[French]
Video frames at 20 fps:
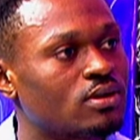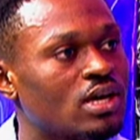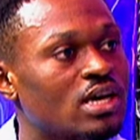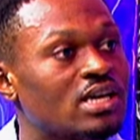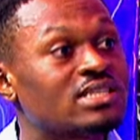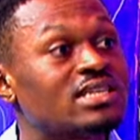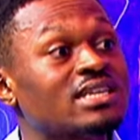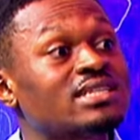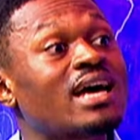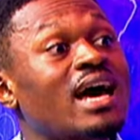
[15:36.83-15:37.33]

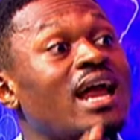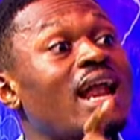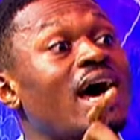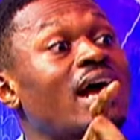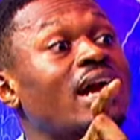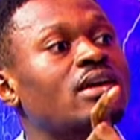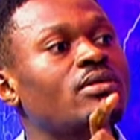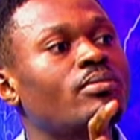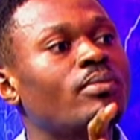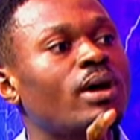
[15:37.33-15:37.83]
C'est ça
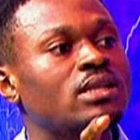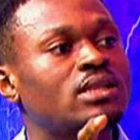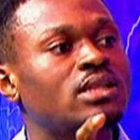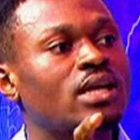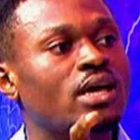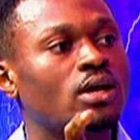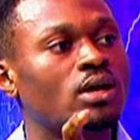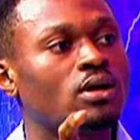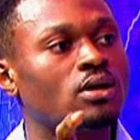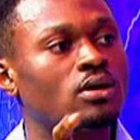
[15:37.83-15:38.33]

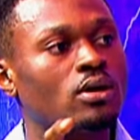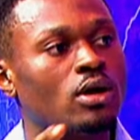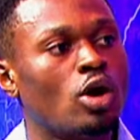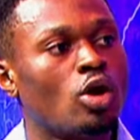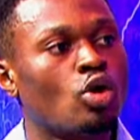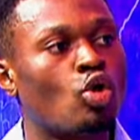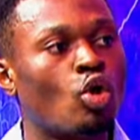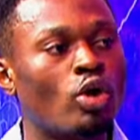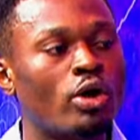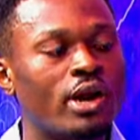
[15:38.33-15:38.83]
l'argumentaire
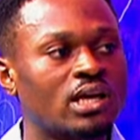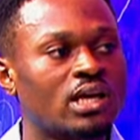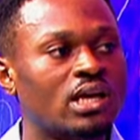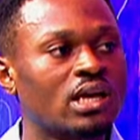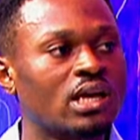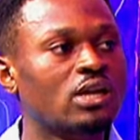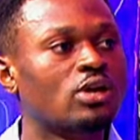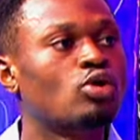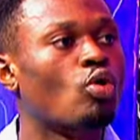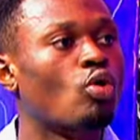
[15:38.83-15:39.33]
qu'on ait
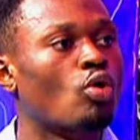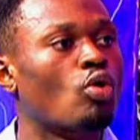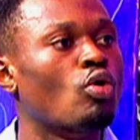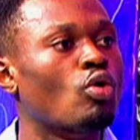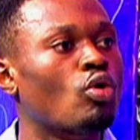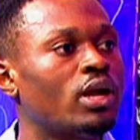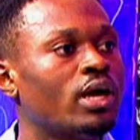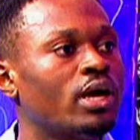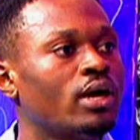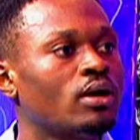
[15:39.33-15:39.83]
quelques
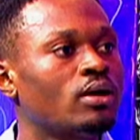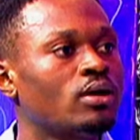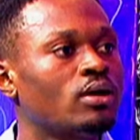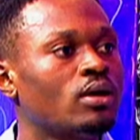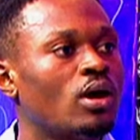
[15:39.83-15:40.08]
Congolais